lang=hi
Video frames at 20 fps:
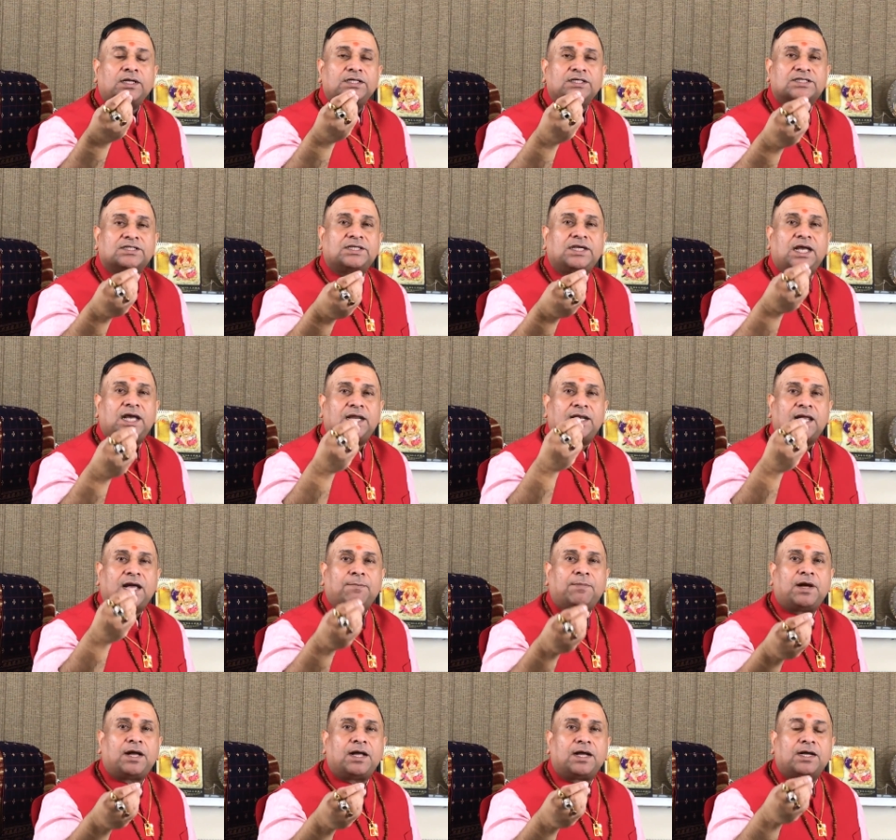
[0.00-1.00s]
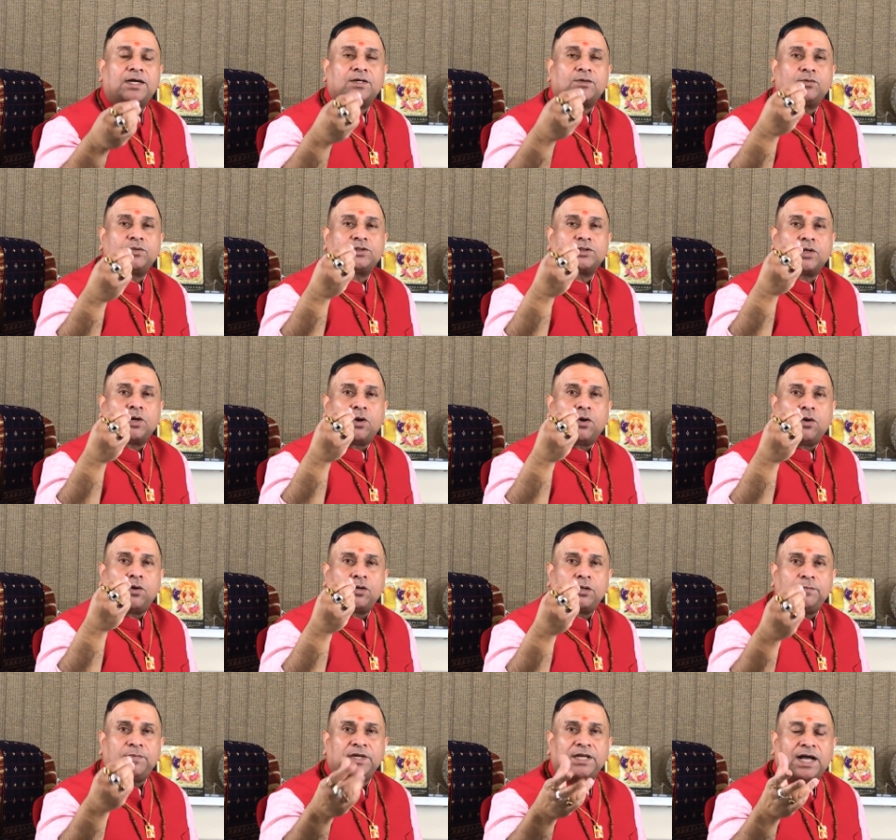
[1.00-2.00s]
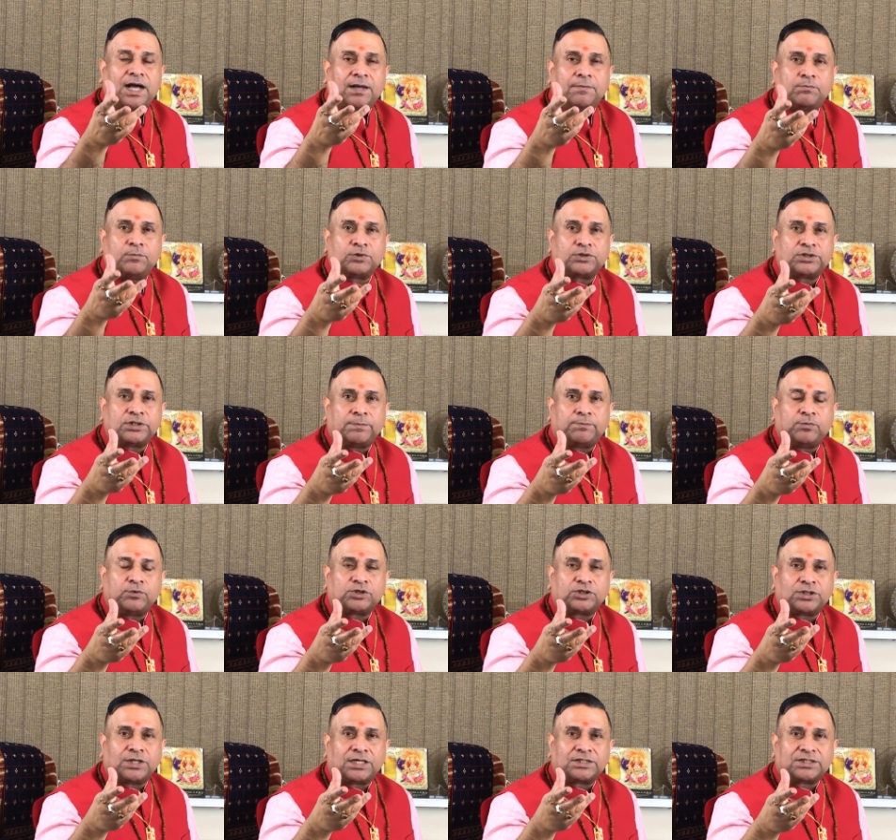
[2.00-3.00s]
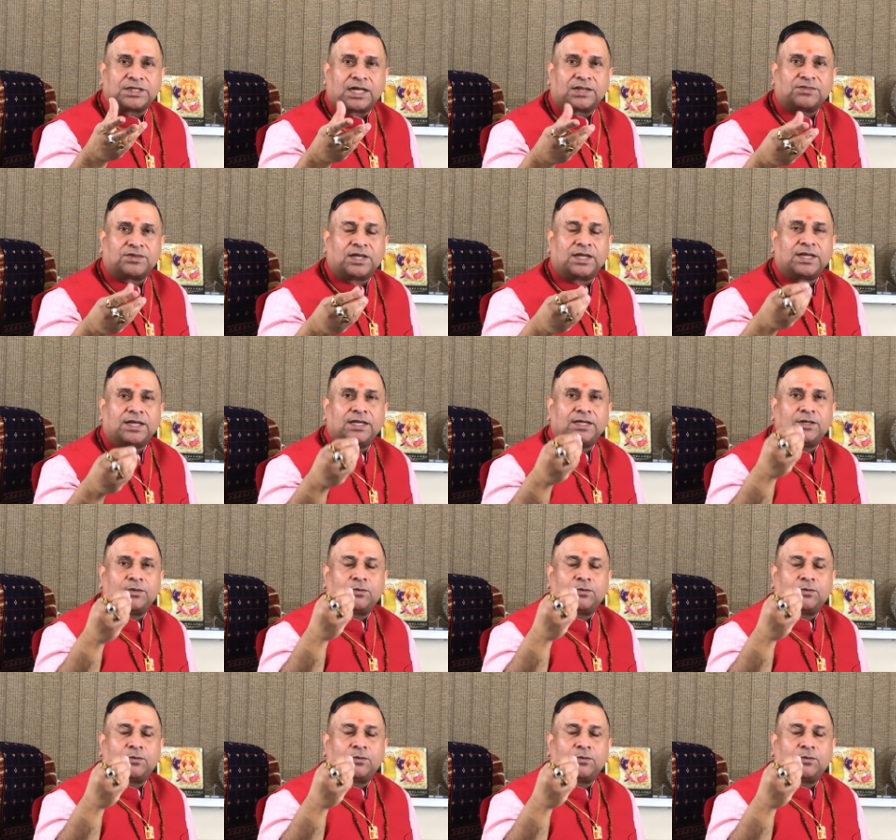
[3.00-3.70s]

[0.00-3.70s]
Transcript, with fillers: इसके अलावा अगर कुछ और भी आप मुझसे पूछना चाहते हैं